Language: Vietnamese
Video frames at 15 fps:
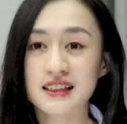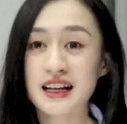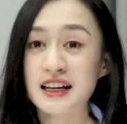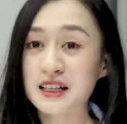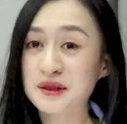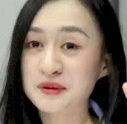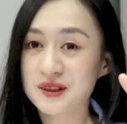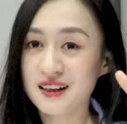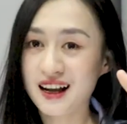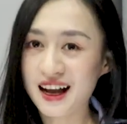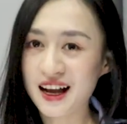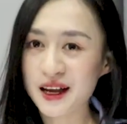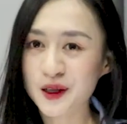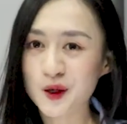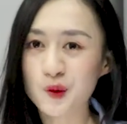Đặc điểm thứ
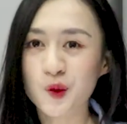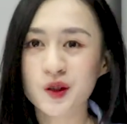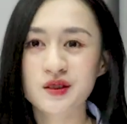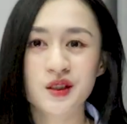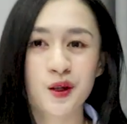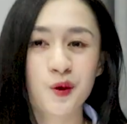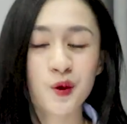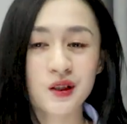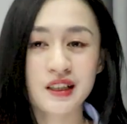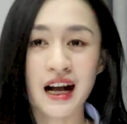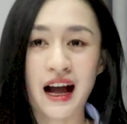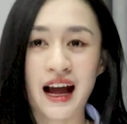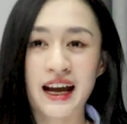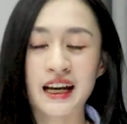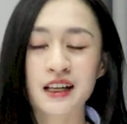hai của một người hút
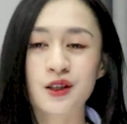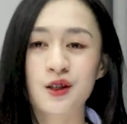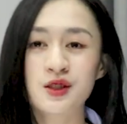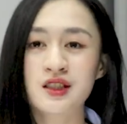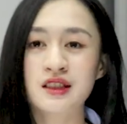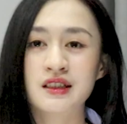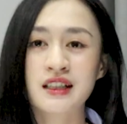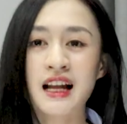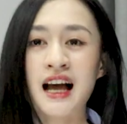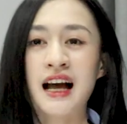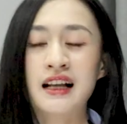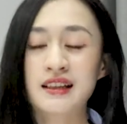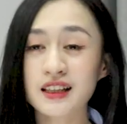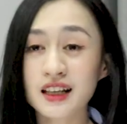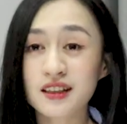gái đó chính
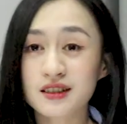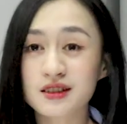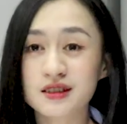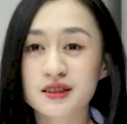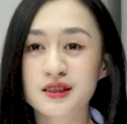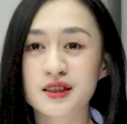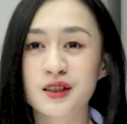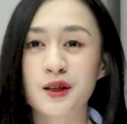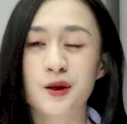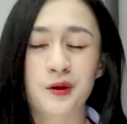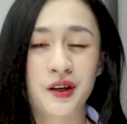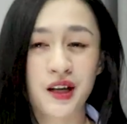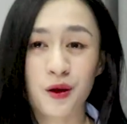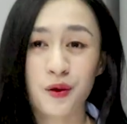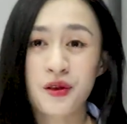là tích cực, kiểu
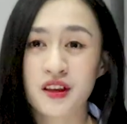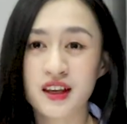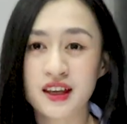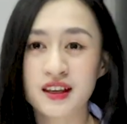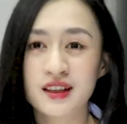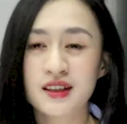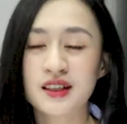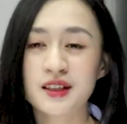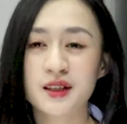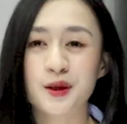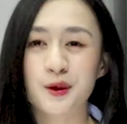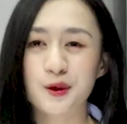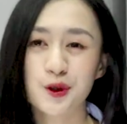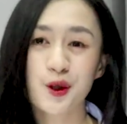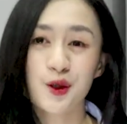healthy,
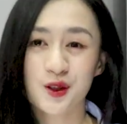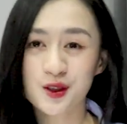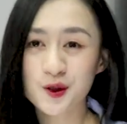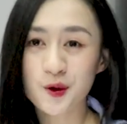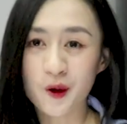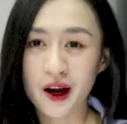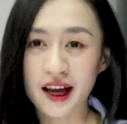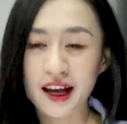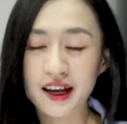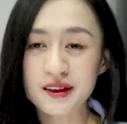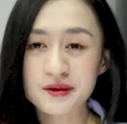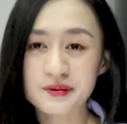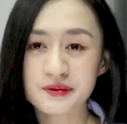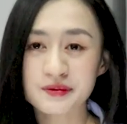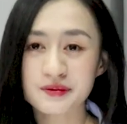kiểu tốt cho sức khỏe ấy.
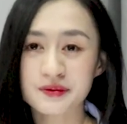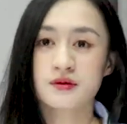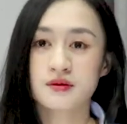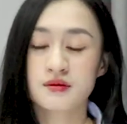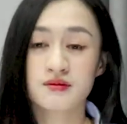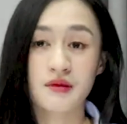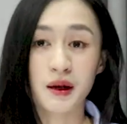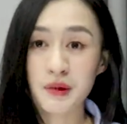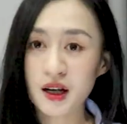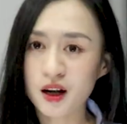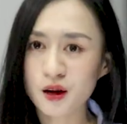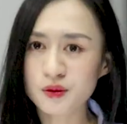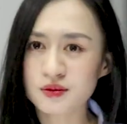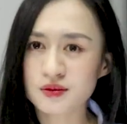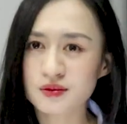Bạn biết
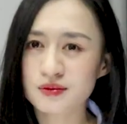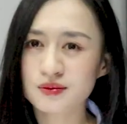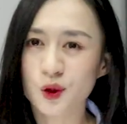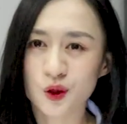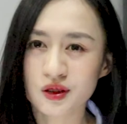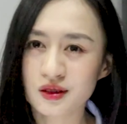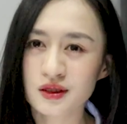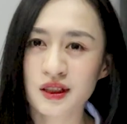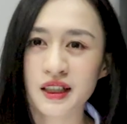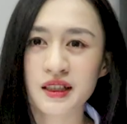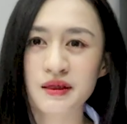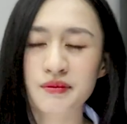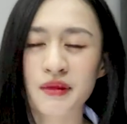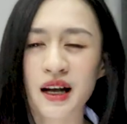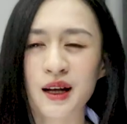không, một
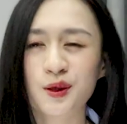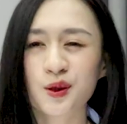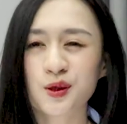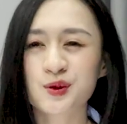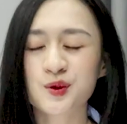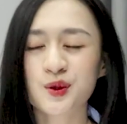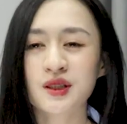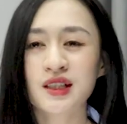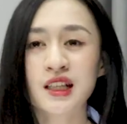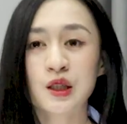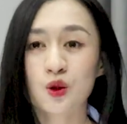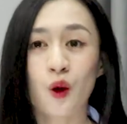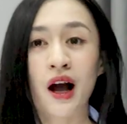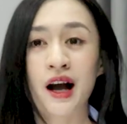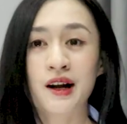người mà luôn suy nghĩ
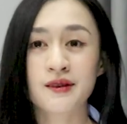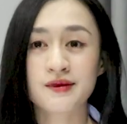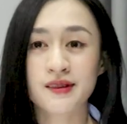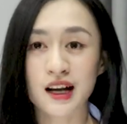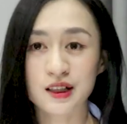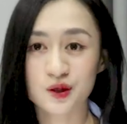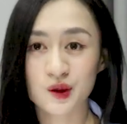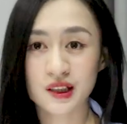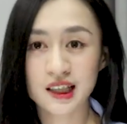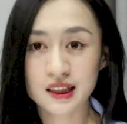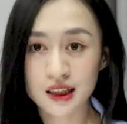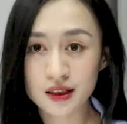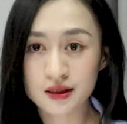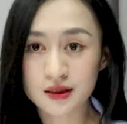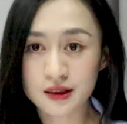thoáng và suy nghĩ
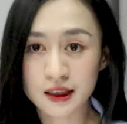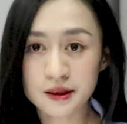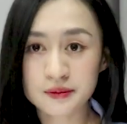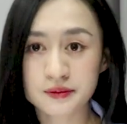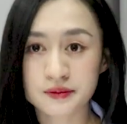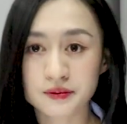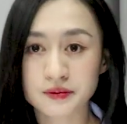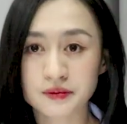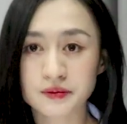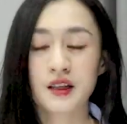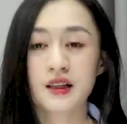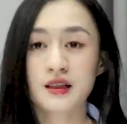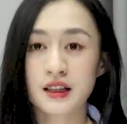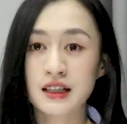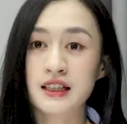tích cực ấy,
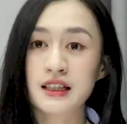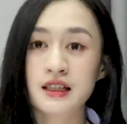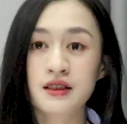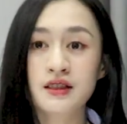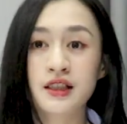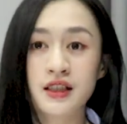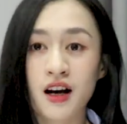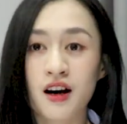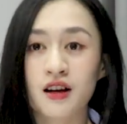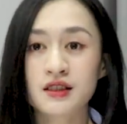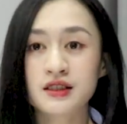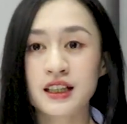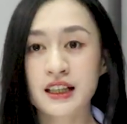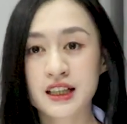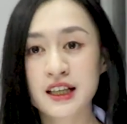thì người đó
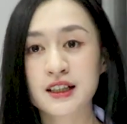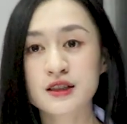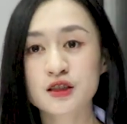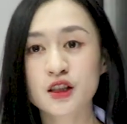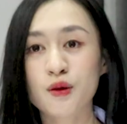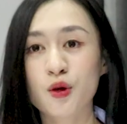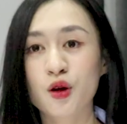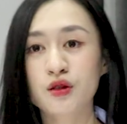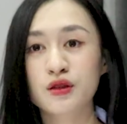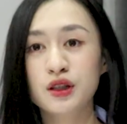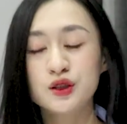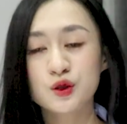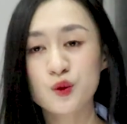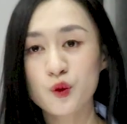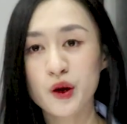sẽ khiến cho mọi người
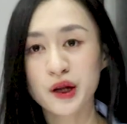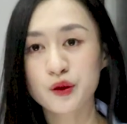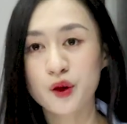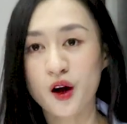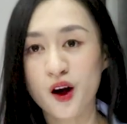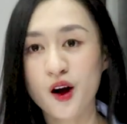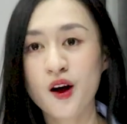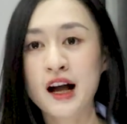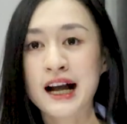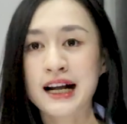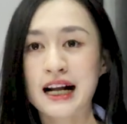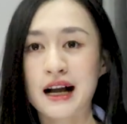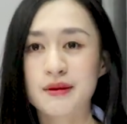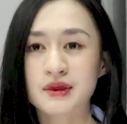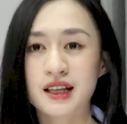xung quanh của họ
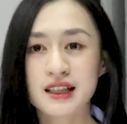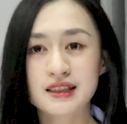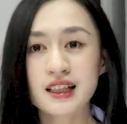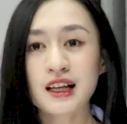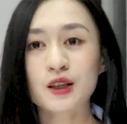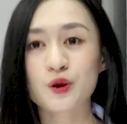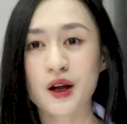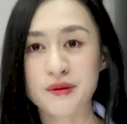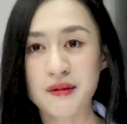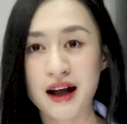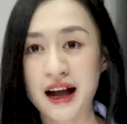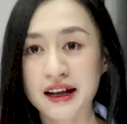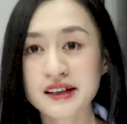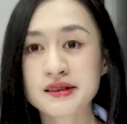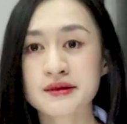cảm thấy rất là thoải
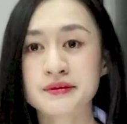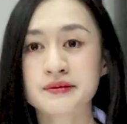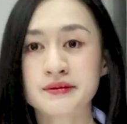mái